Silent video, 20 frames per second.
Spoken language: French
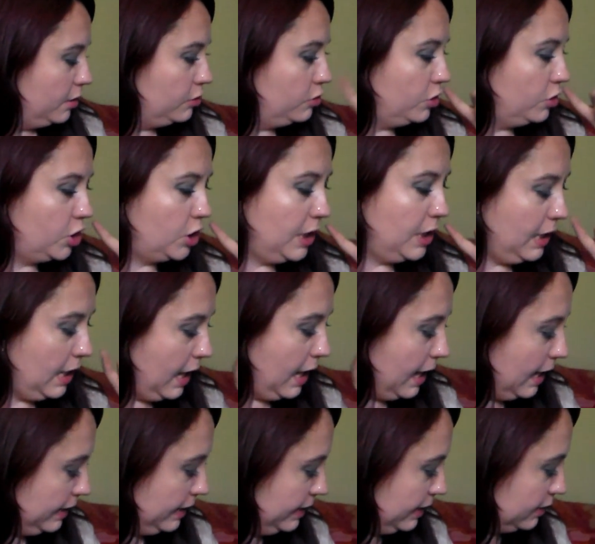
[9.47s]
de chez
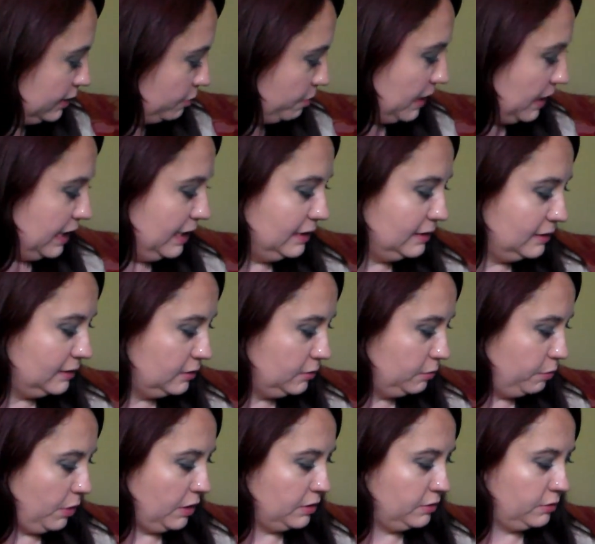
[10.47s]

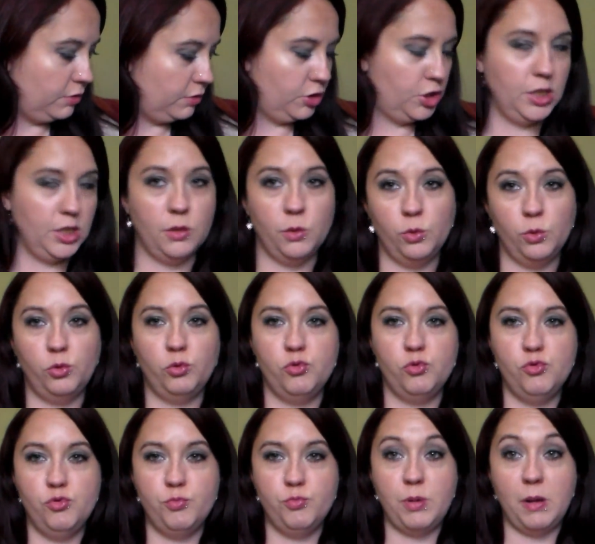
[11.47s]
AliExpress parce que j'ai
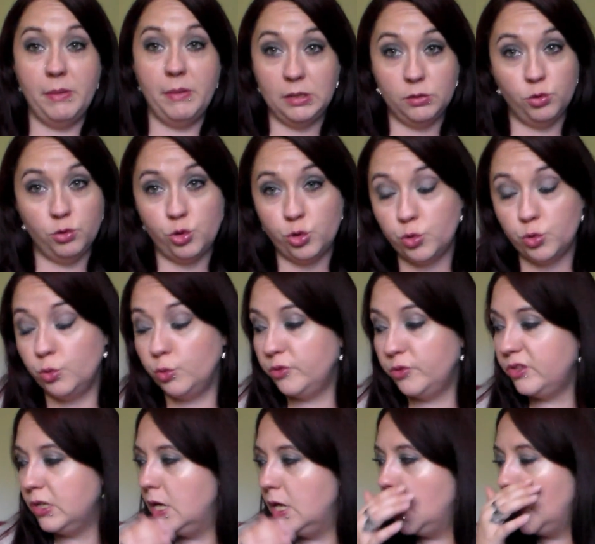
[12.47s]
reçu pas mal de
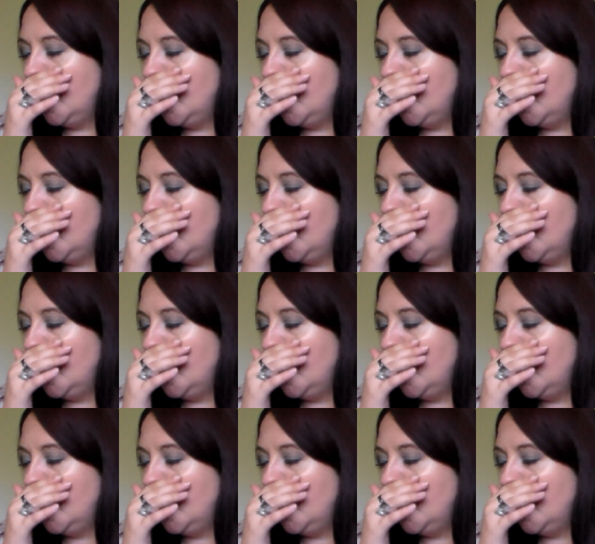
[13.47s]
choses.